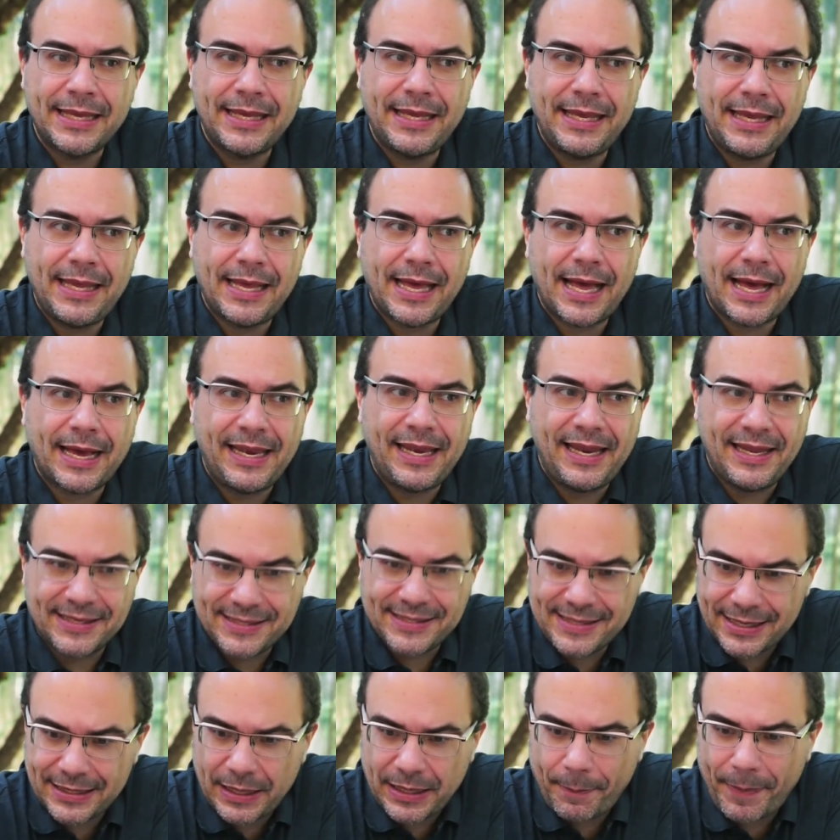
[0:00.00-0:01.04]
que a
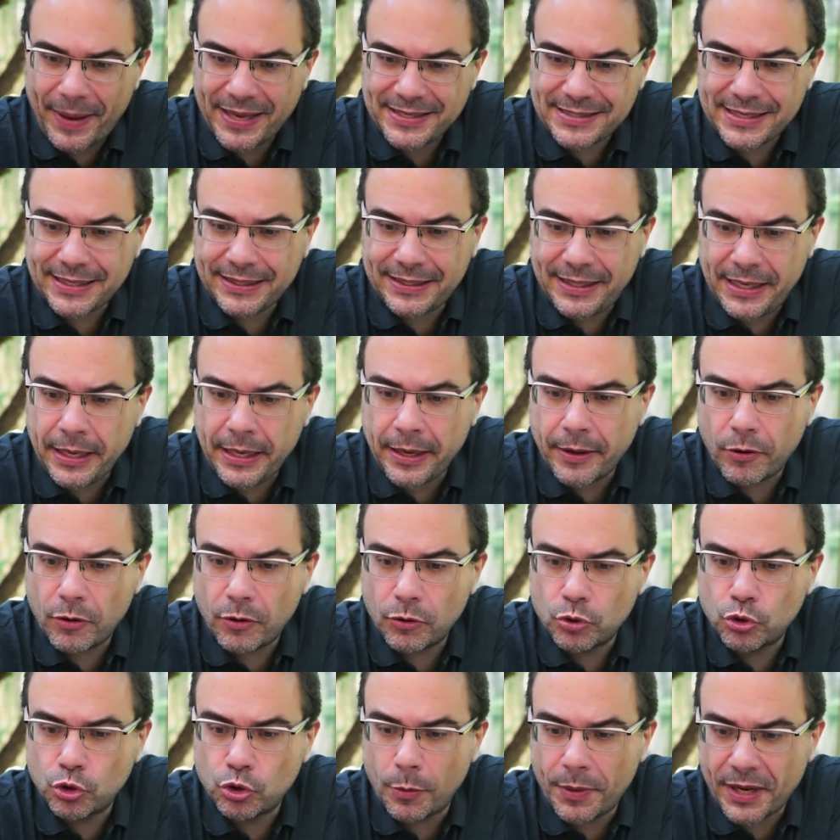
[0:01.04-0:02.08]
criançada passa a ter
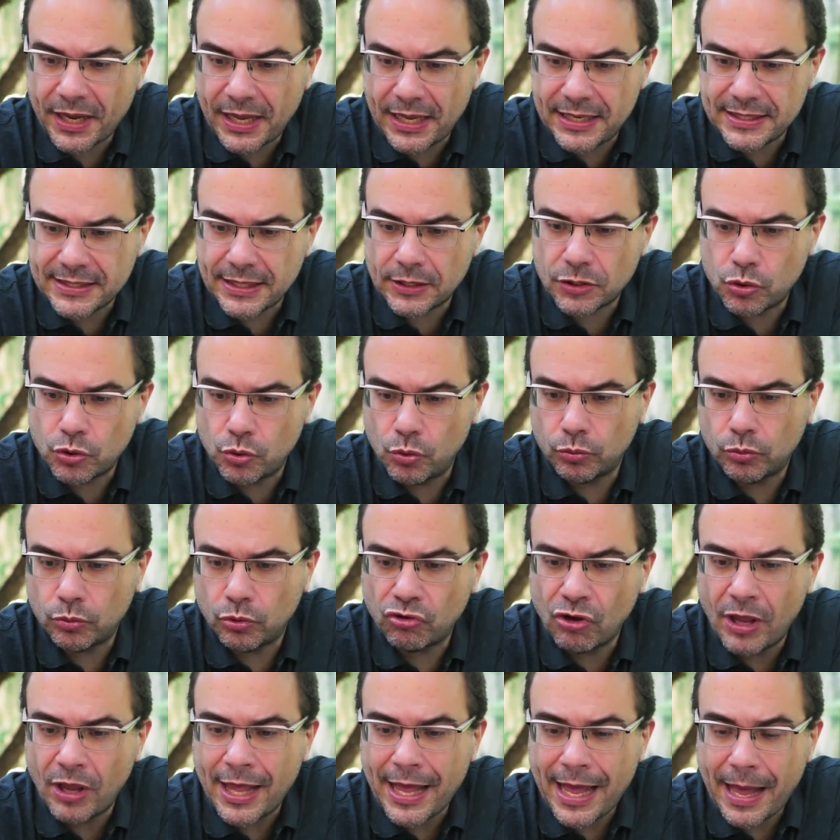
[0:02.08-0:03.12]
sobre aqueles
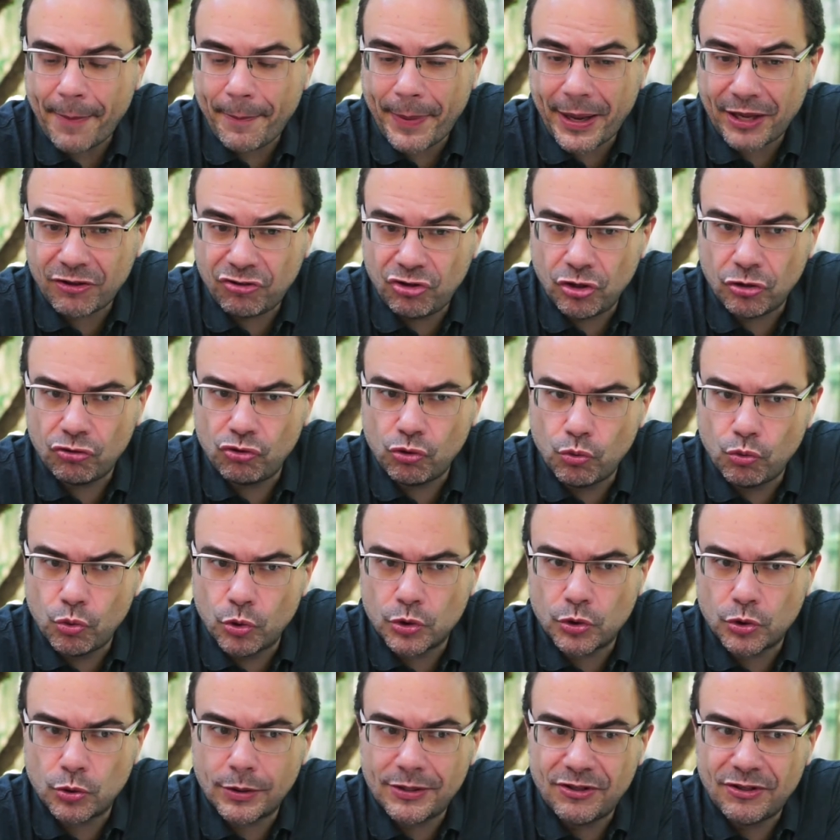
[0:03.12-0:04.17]
assuntos a partir do
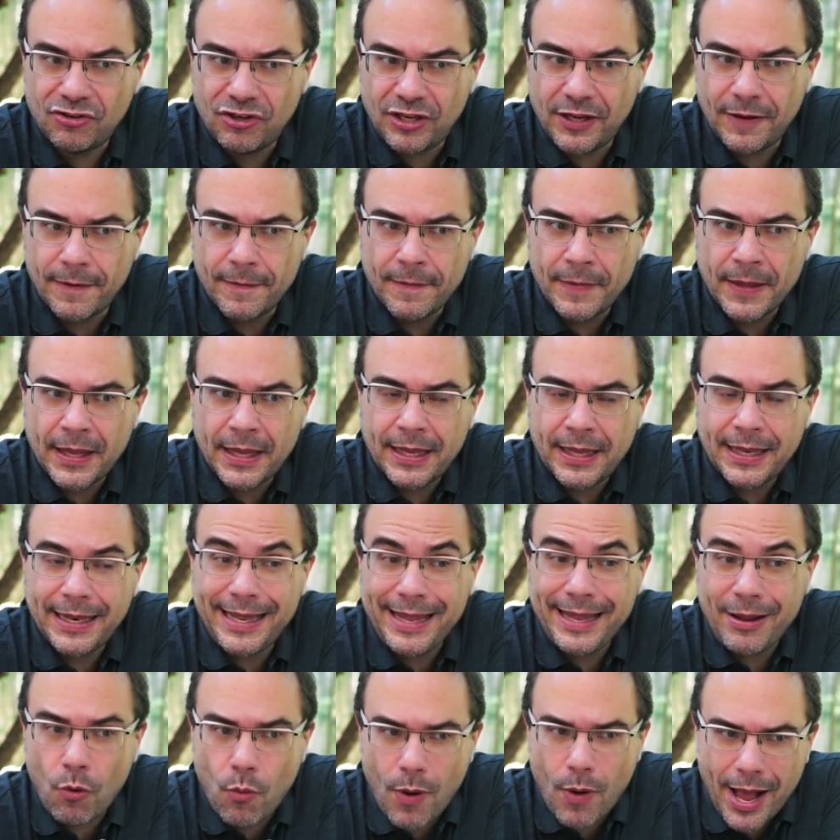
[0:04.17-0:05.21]
uso de
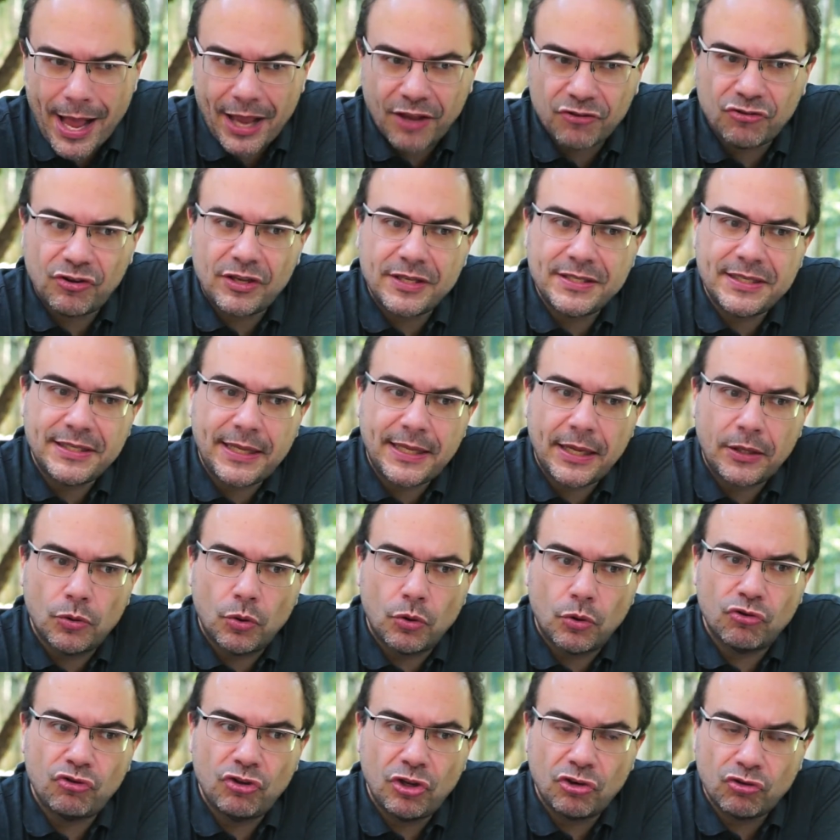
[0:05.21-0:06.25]
linguagens e
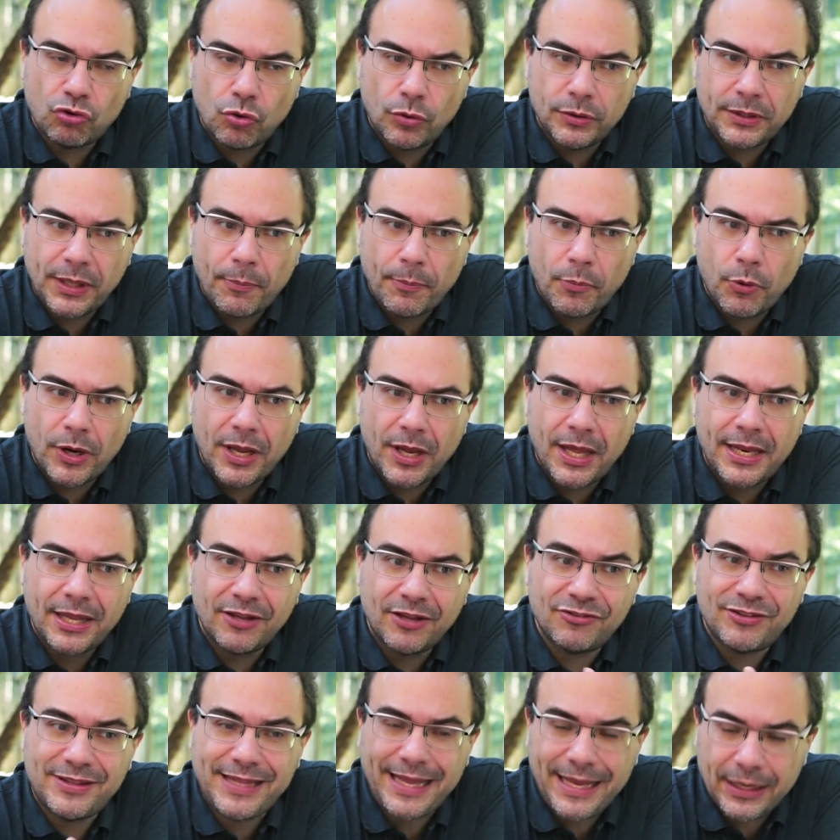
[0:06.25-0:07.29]
tecnologias
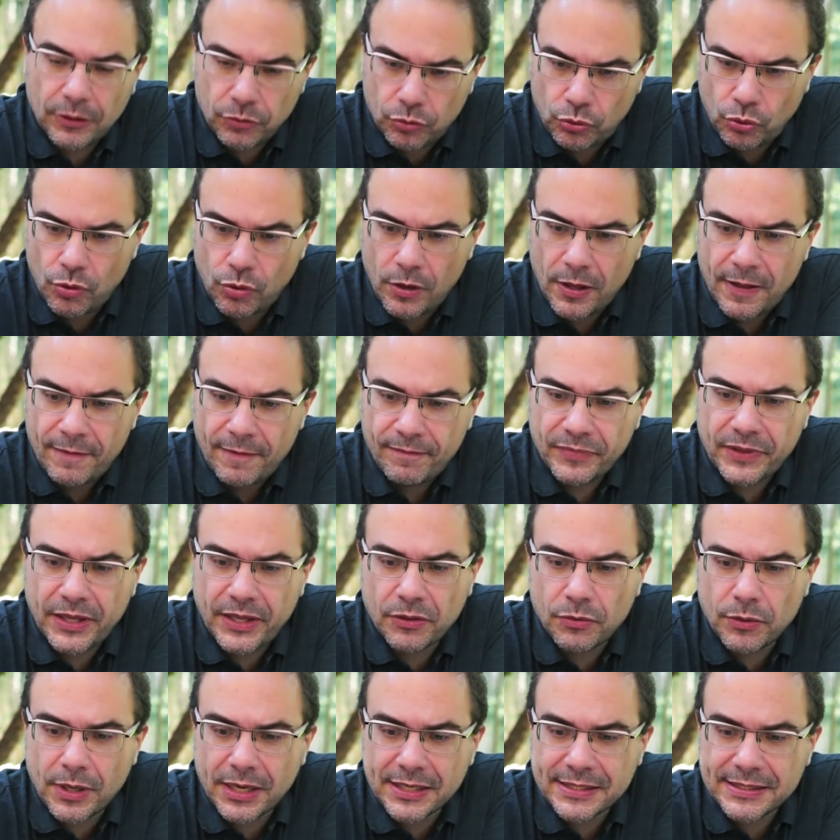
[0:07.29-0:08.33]
contemporâneas dentro da
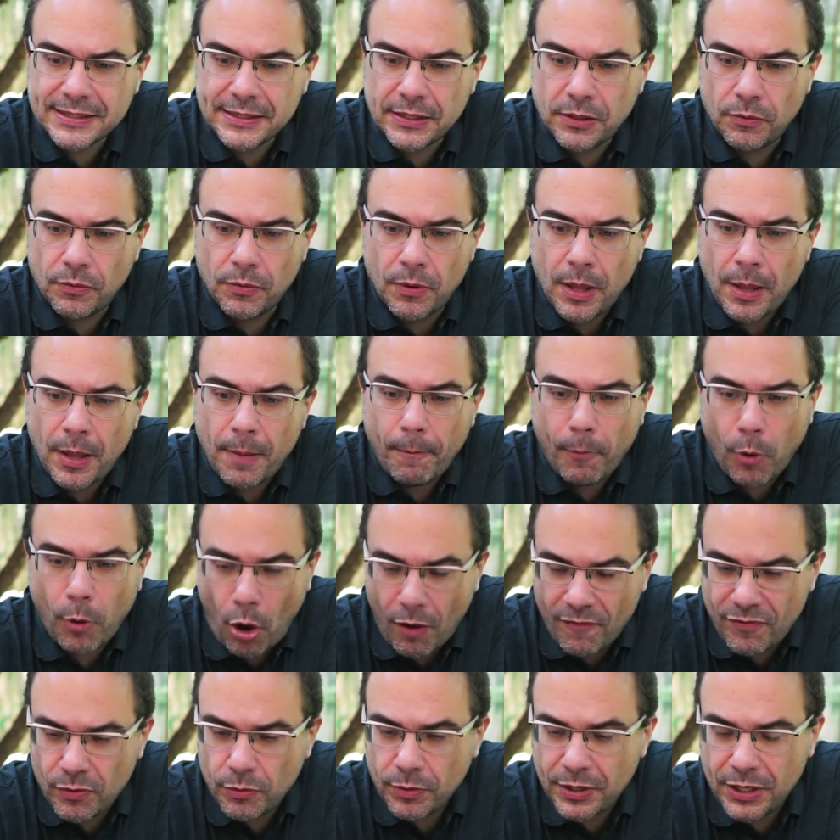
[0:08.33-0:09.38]
educação
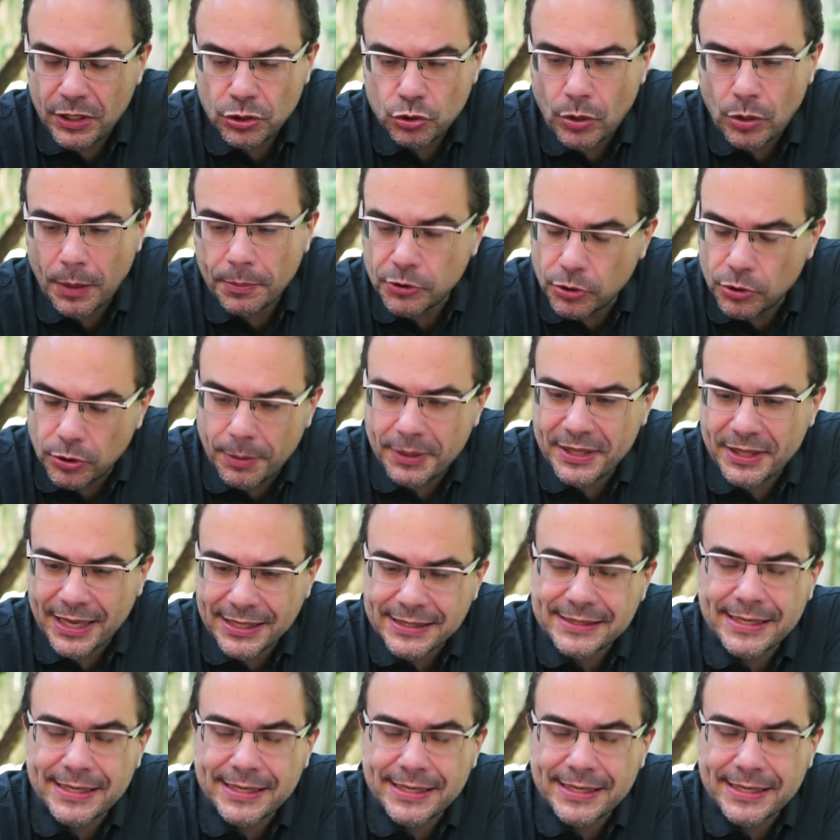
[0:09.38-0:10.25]
provam que isso absolutamente dá